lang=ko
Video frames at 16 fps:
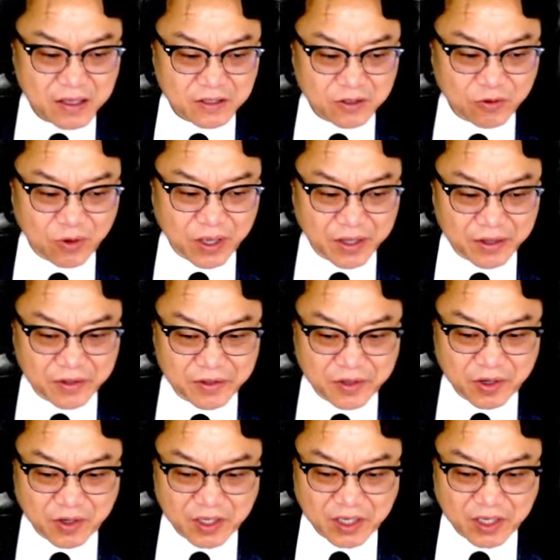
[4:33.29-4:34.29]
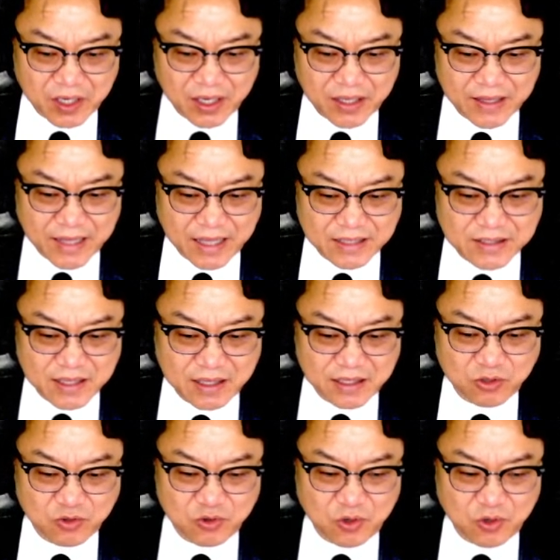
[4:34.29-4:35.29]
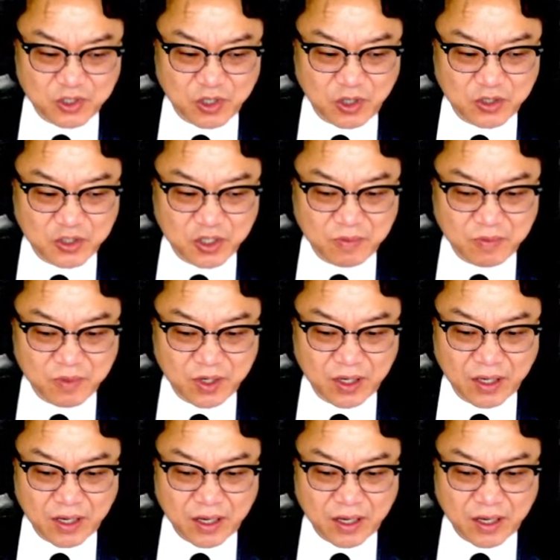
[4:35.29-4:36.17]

과연 여기 나스닥 기준으로 저점을